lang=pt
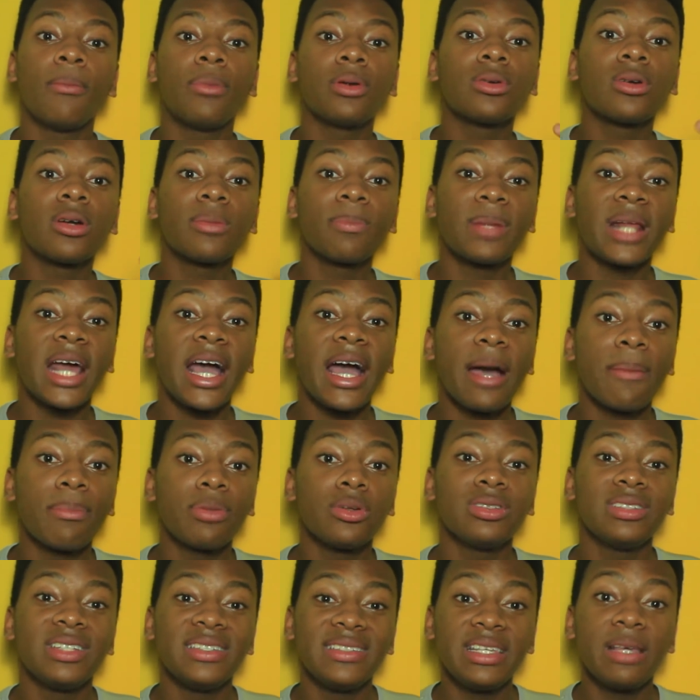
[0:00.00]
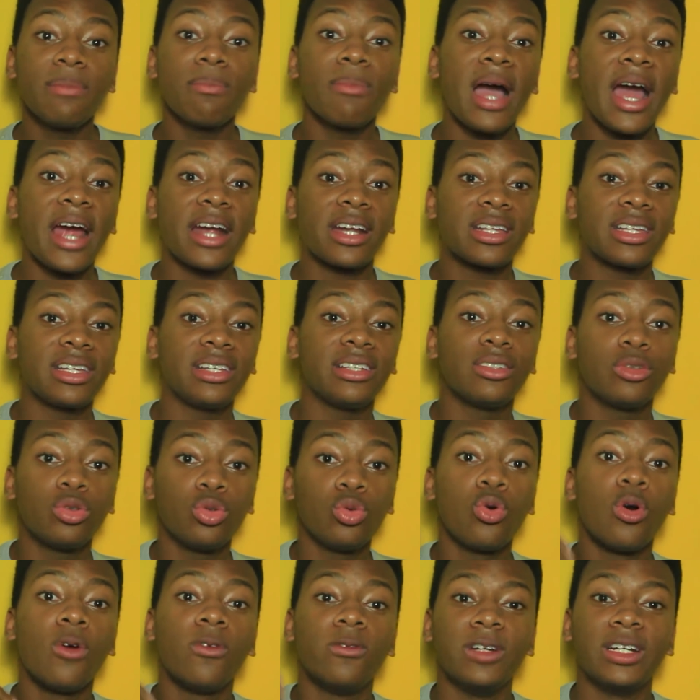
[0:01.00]
para o desembarque
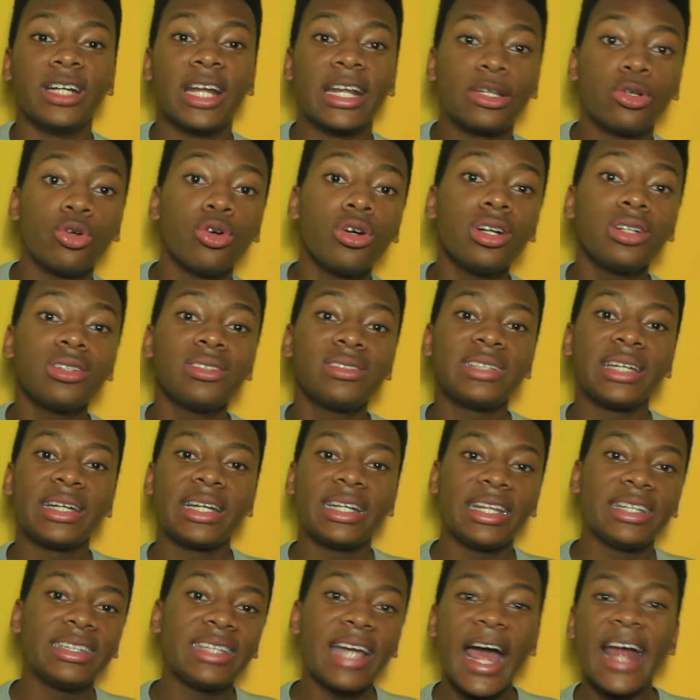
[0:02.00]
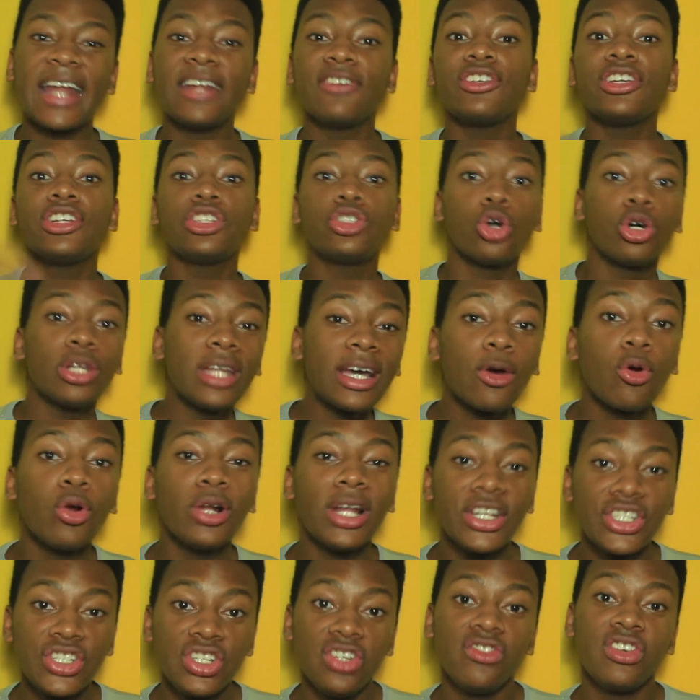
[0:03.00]
do governador, do secretário e de toda a
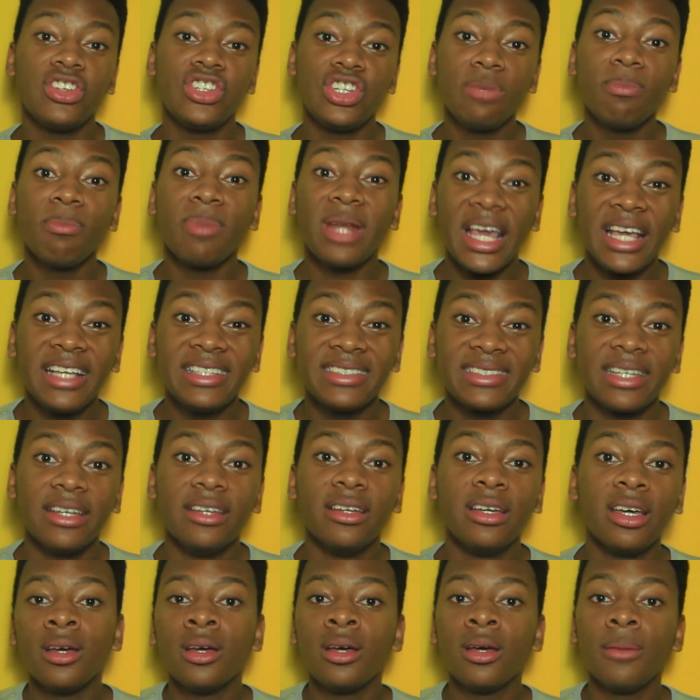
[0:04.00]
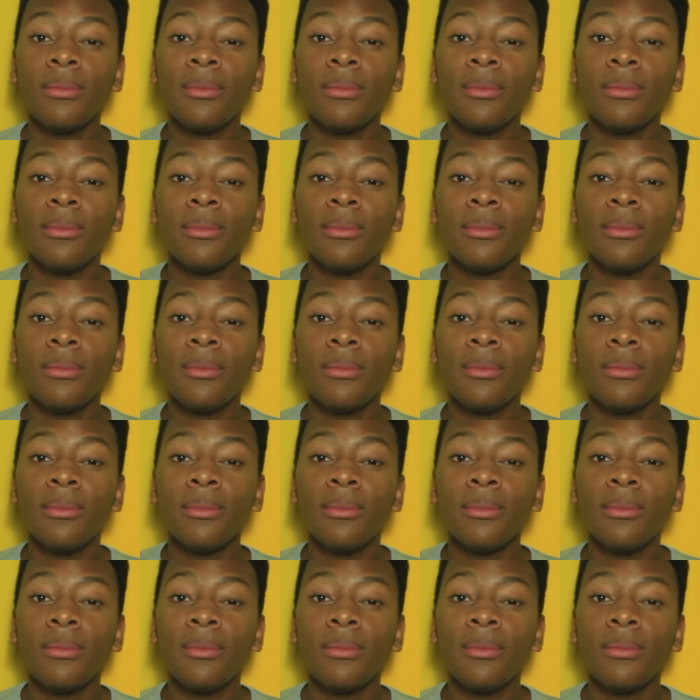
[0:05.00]
coletiva de imprensa.